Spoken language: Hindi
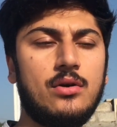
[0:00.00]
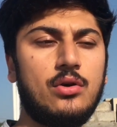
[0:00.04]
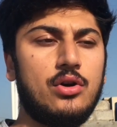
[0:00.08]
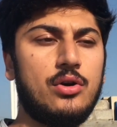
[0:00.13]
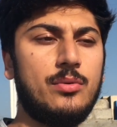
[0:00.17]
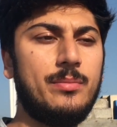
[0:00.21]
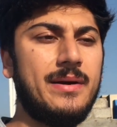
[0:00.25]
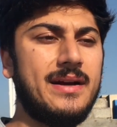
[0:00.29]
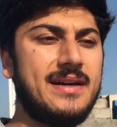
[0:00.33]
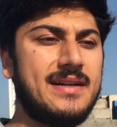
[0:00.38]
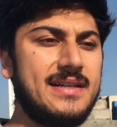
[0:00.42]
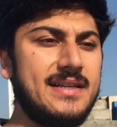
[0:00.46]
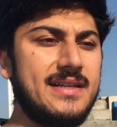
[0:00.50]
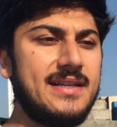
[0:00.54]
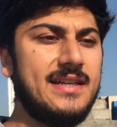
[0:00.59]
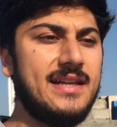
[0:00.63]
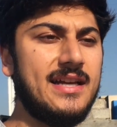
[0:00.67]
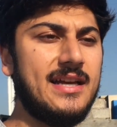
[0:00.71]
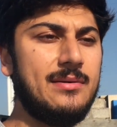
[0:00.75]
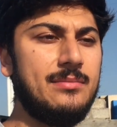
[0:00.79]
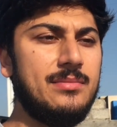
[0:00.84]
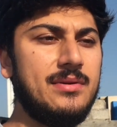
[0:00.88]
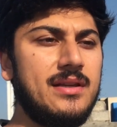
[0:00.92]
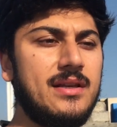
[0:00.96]
और
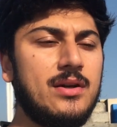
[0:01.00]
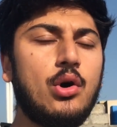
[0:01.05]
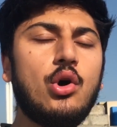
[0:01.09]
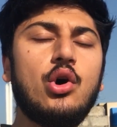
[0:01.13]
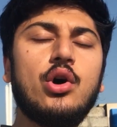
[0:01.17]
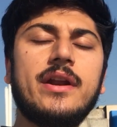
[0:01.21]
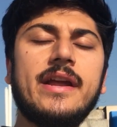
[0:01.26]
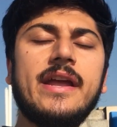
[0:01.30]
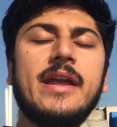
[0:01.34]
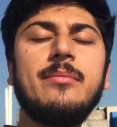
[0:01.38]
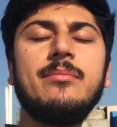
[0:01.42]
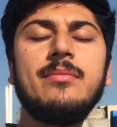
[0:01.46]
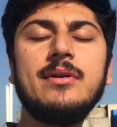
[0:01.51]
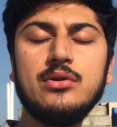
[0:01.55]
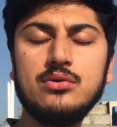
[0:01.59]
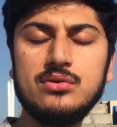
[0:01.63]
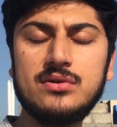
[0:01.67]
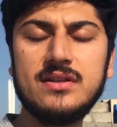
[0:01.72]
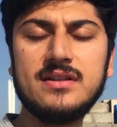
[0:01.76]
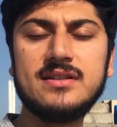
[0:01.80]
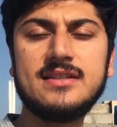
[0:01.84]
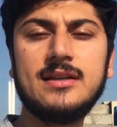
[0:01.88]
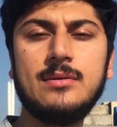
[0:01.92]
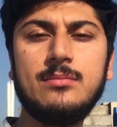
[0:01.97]
बैक्टीरिया भी और इम्यून
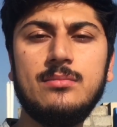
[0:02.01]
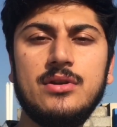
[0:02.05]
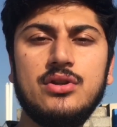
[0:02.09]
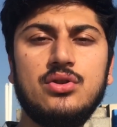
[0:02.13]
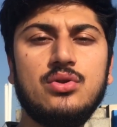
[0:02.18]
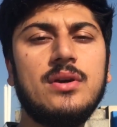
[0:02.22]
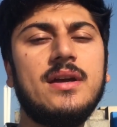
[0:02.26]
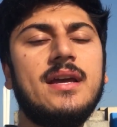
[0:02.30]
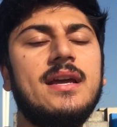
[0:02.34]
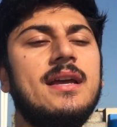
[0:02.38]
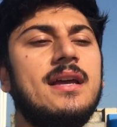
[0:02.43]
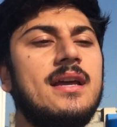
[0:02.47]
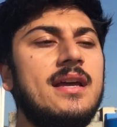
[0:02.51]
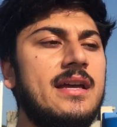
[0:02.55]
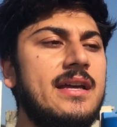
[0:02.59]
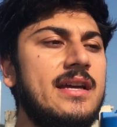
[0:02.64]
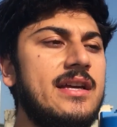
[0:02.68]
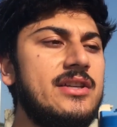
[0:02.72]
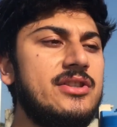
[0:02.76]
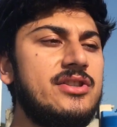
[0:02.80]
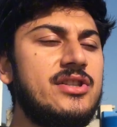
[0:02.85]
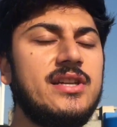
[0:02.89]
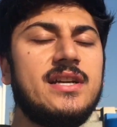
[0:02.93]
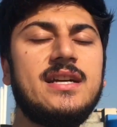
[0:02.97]
सिस्टम भी जो है
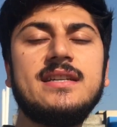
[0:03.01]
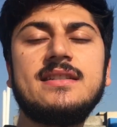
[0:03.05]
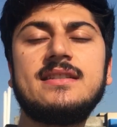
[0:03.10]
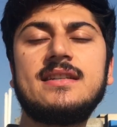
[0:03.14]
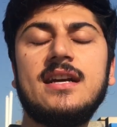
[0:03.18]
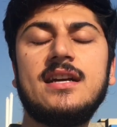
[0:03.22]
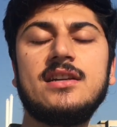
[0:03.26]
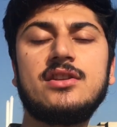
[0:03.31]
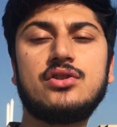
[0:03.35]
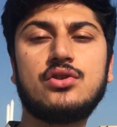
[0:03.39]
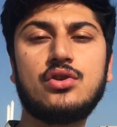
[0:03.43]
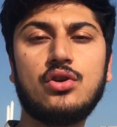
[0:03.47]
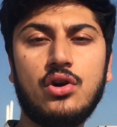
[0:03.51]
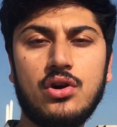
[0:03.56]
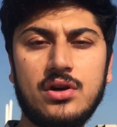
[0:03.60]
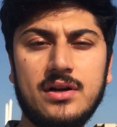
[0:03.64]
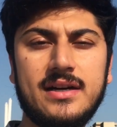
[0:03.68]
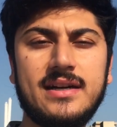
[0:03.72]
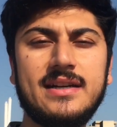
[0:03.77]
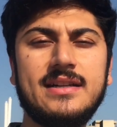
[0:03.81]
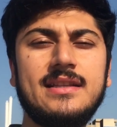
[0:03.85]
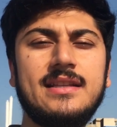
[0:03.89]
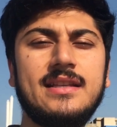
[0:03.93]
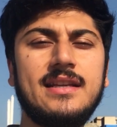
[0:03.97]
चिकन्स का स्ट्रॉन्ग
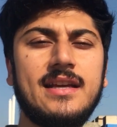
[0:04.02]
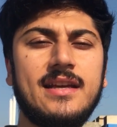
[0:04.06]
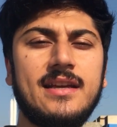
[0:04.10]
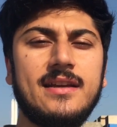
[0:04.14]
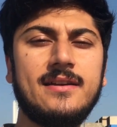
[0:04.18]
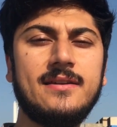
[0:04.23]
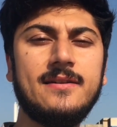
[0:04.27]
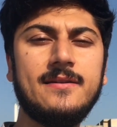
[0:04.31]
करती है